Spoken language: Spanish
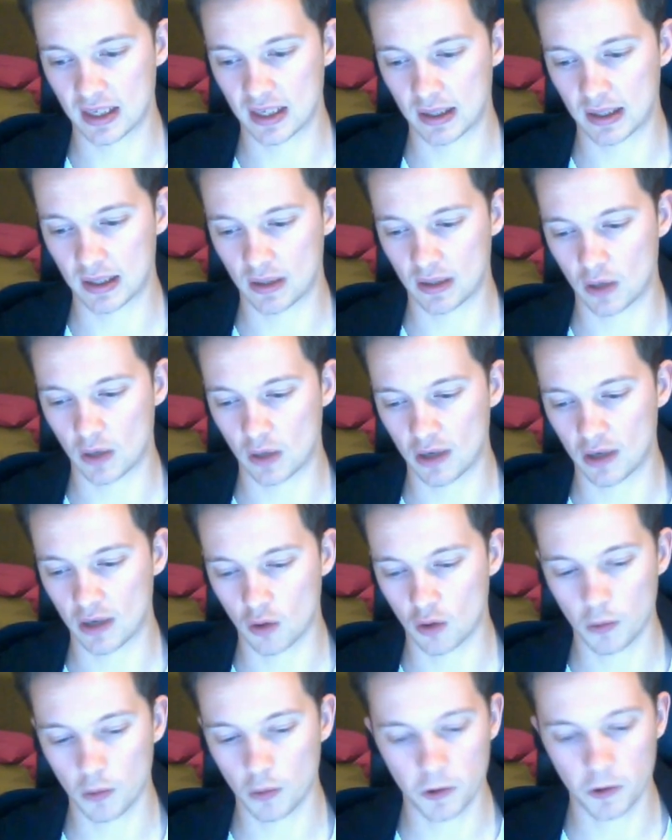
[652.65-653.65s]
o oh,
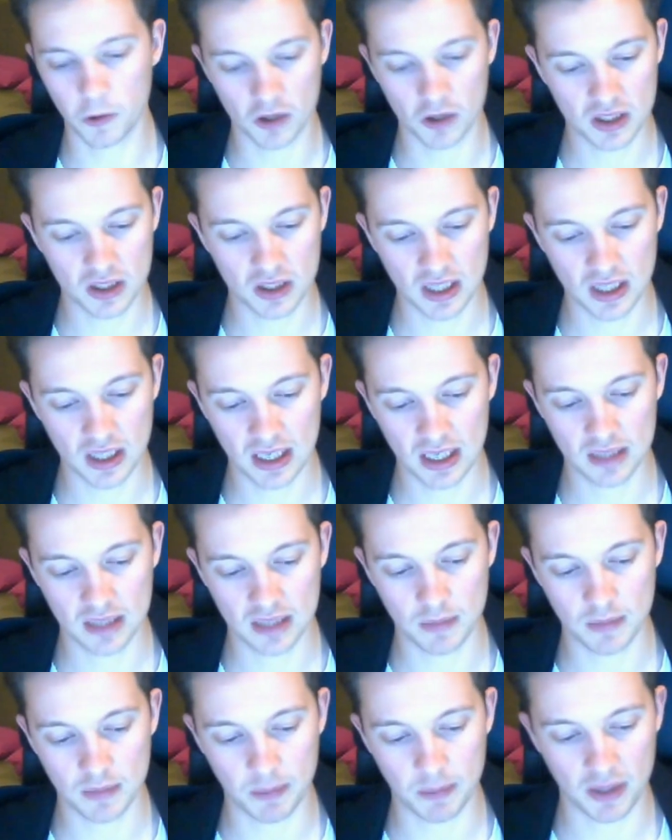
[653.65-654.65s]
agobio, estrés, me
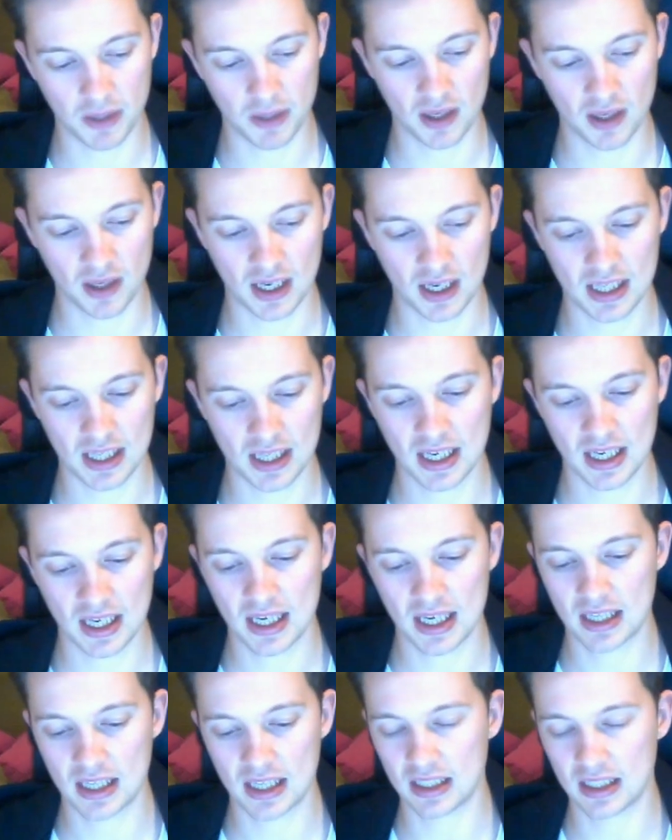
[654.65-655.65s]
empieza a rayar
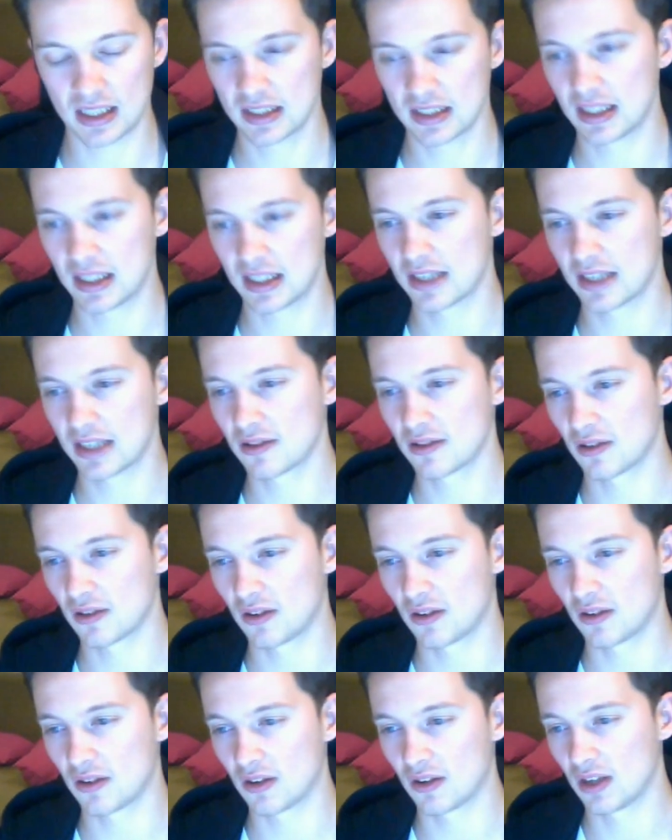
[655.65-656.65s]
y si
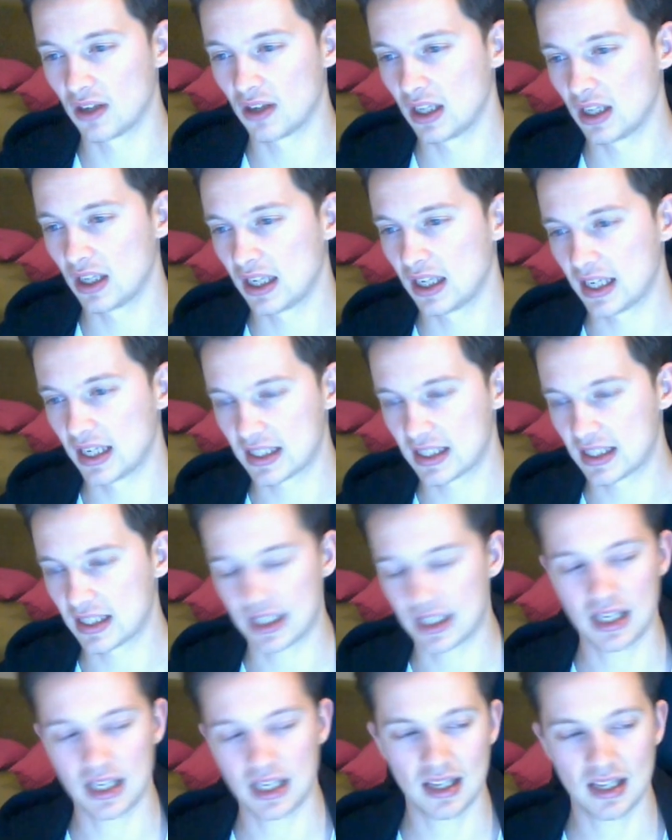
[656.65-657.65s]
esto está ya
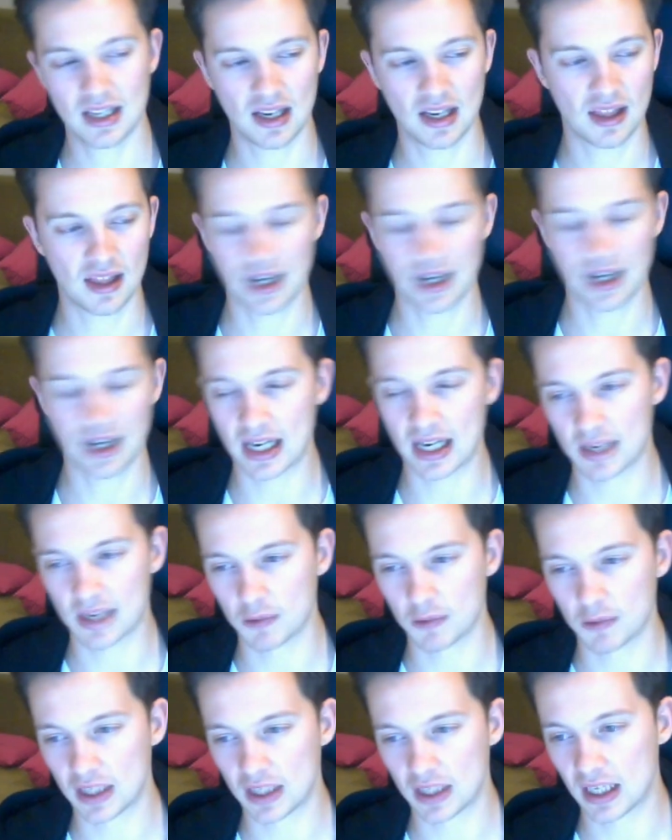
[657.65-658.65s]
en tercera guerra
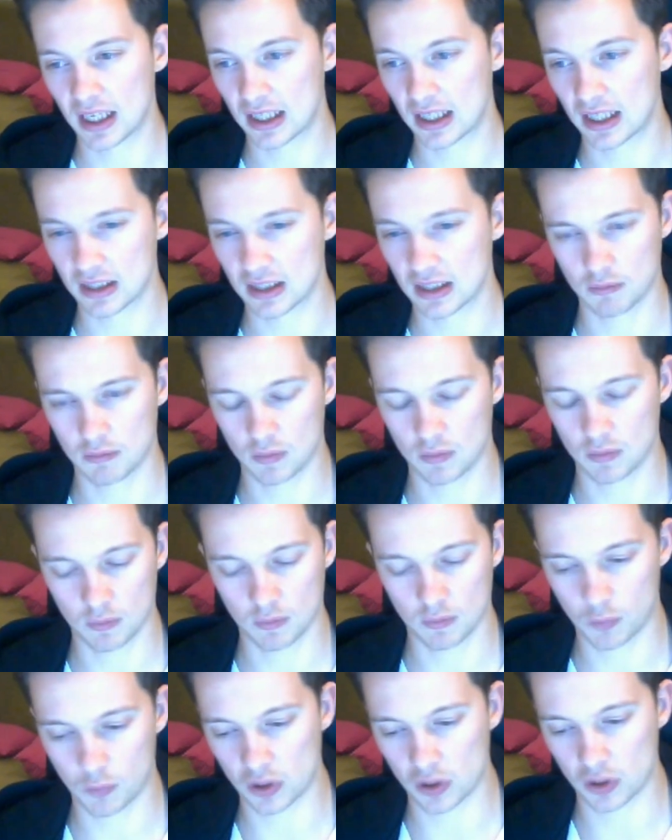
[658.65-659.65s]
mundial, que es
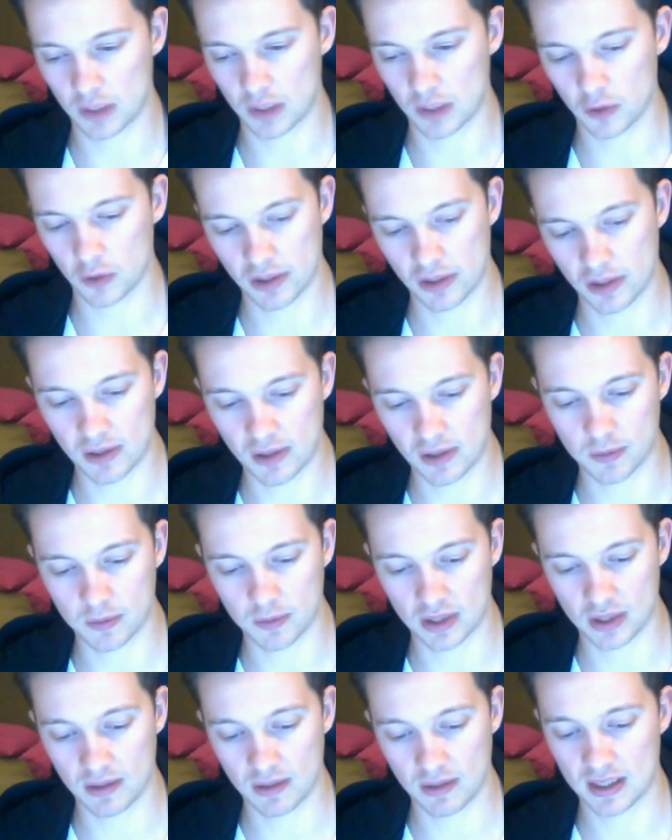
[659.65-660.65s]
por ser posible, es
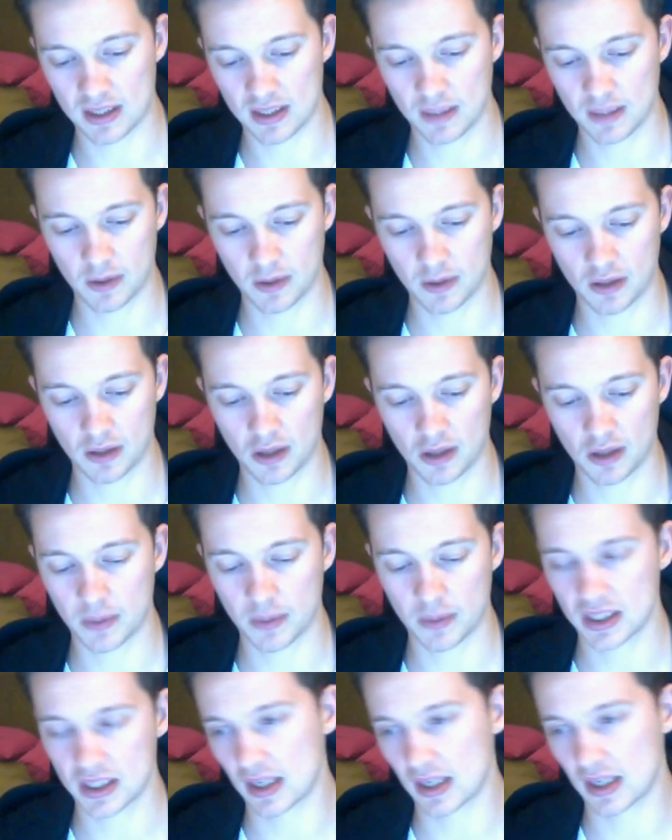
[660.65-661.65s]
posible, ¿sabes? Pero no quiero
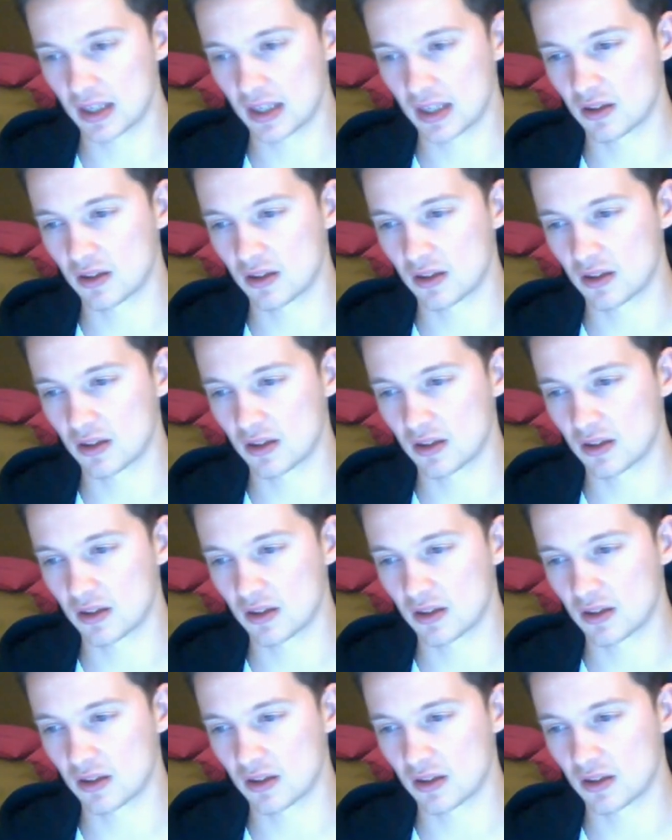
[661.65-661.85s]
pensar en esto,